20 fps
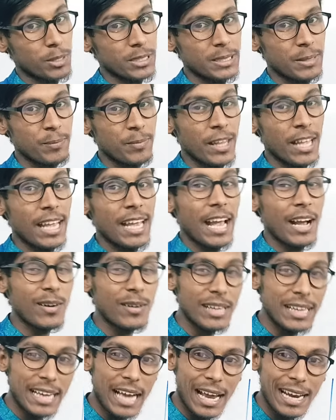সমাস
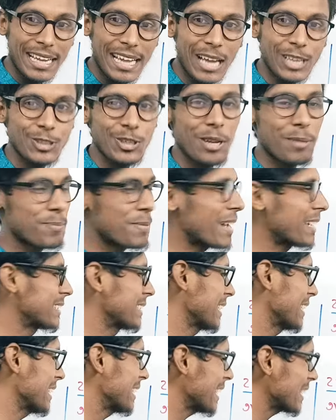এখন এখানেই আসলে প্যাচ
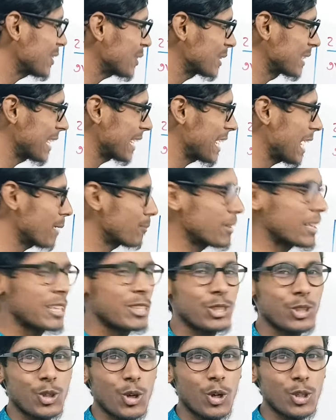এটা তো দেখে আপনার
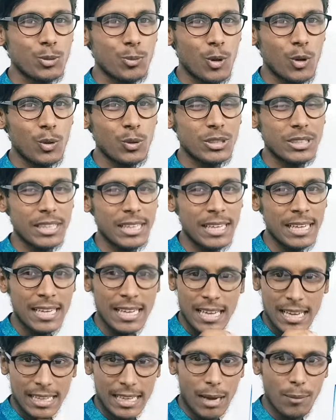কাছে সহজ মনে হচ্ছে
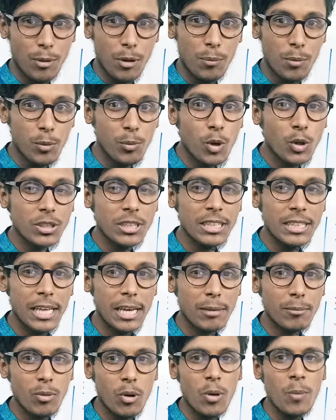কেবল বিভক্তি
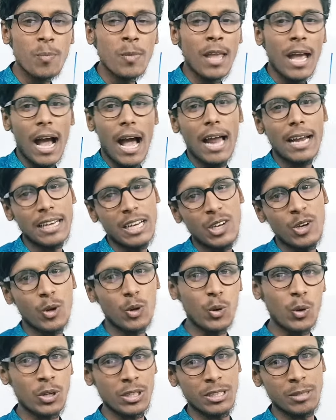দেখব আর
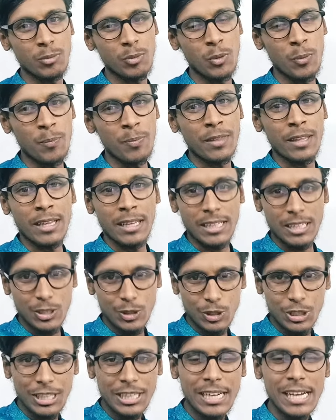নির্ণয় করে দেবো
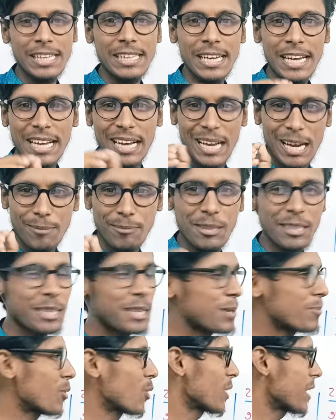কিন্তু শিক্ষার্থীরা এখানে
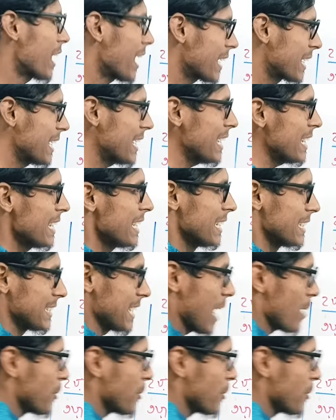আপনাদেরকে বলে রাখি যে